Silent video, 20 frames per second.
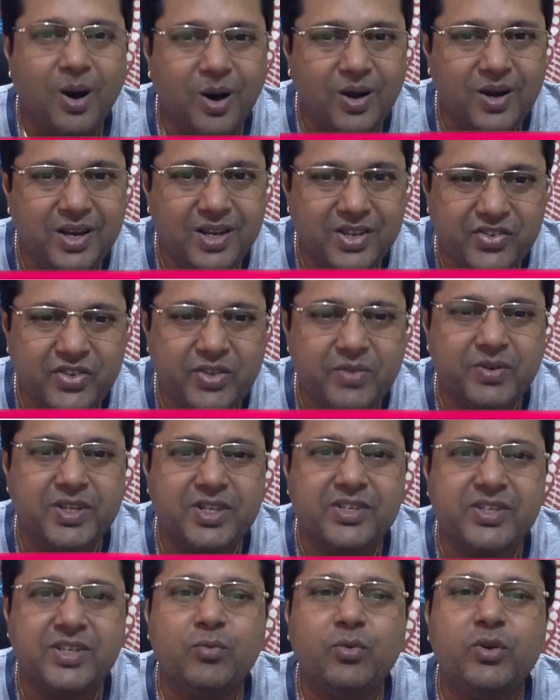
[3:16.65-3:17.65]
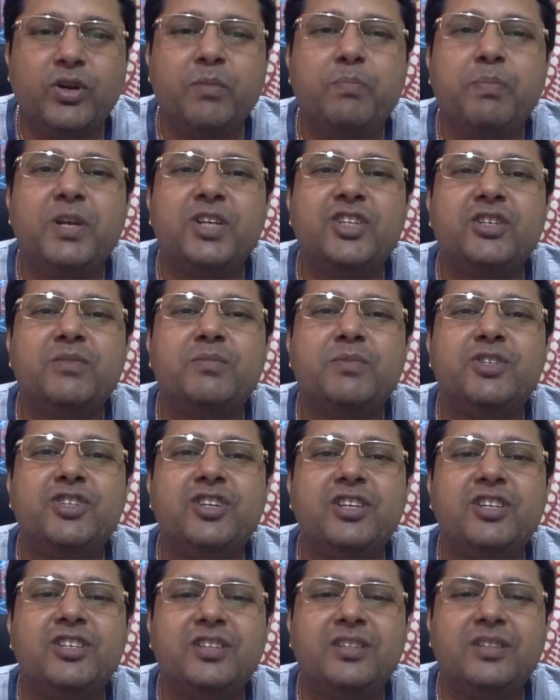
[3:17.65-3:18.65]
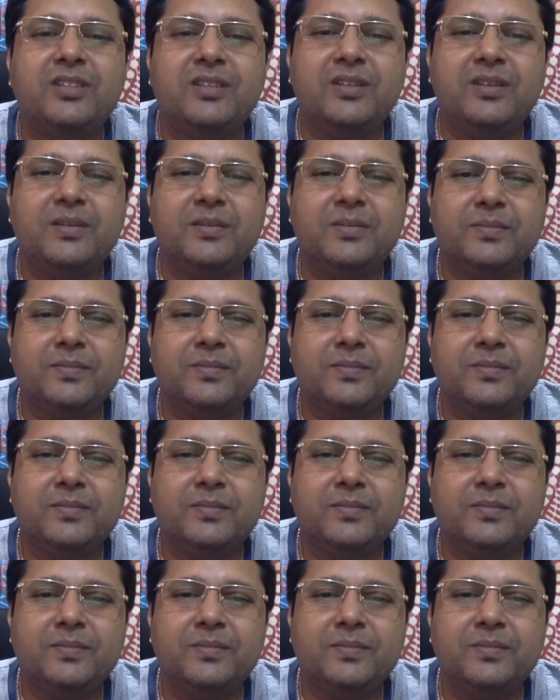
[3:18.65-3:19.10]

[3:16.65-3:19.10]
और इसी वजह से वो डिप्रेशन में चली जाती है